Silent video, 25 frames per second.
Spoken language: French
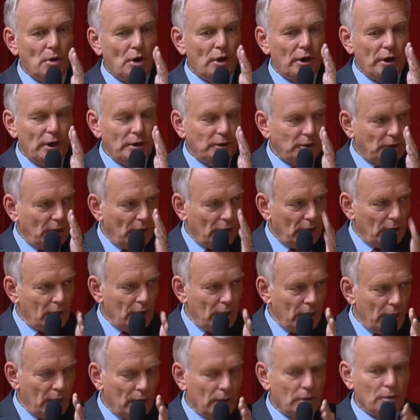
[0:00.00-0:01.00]
D'abord, elle est très
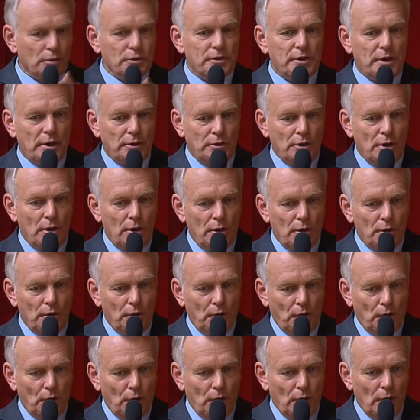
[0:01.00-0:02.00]
claire
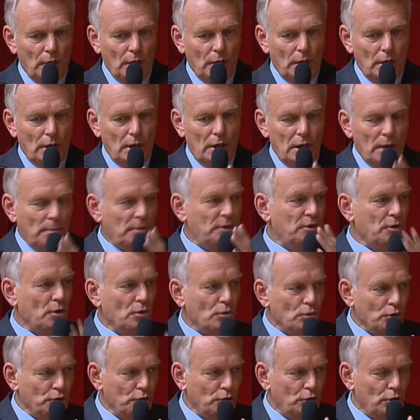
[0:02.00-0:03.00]
concernant euh, la mise
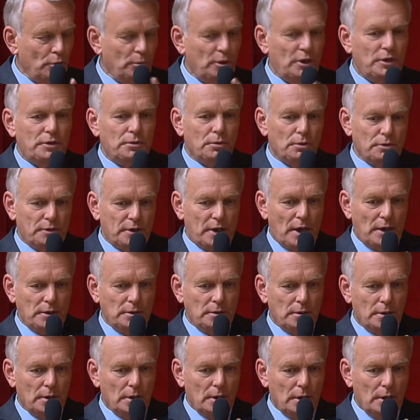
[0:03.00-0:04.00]
en cause de Dominique
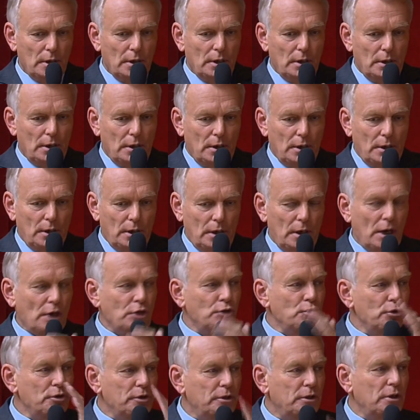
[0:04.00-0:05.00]
Strauss-Kahn.
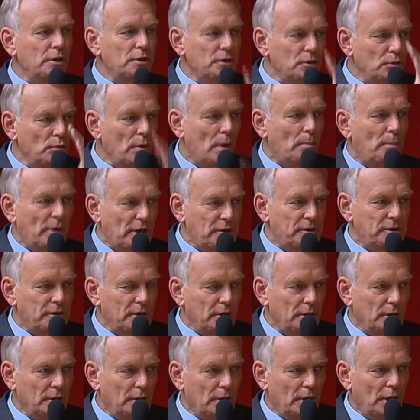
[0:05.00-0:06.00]
La justice doit
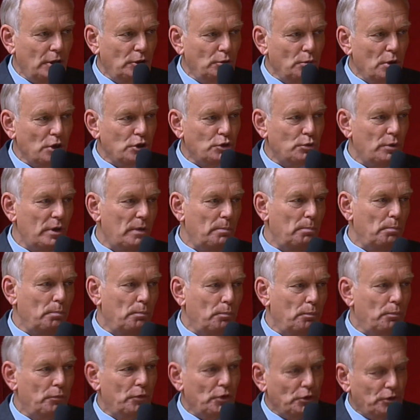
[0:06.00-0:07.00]
passer, elle doit jouer
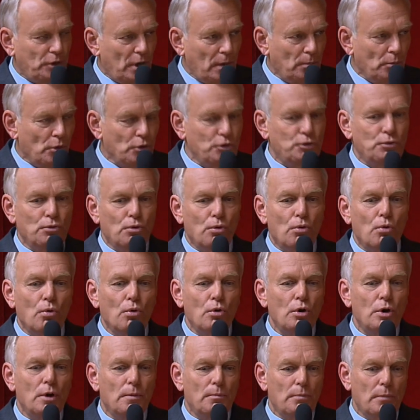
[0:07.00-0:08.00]
totalement son
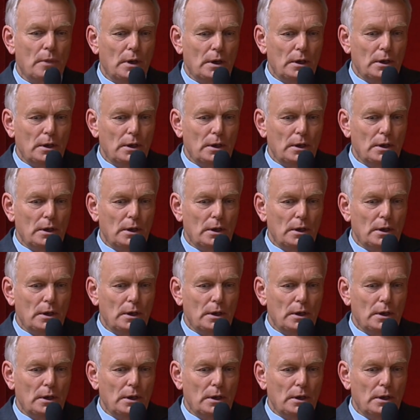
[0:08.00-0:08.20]
rôle.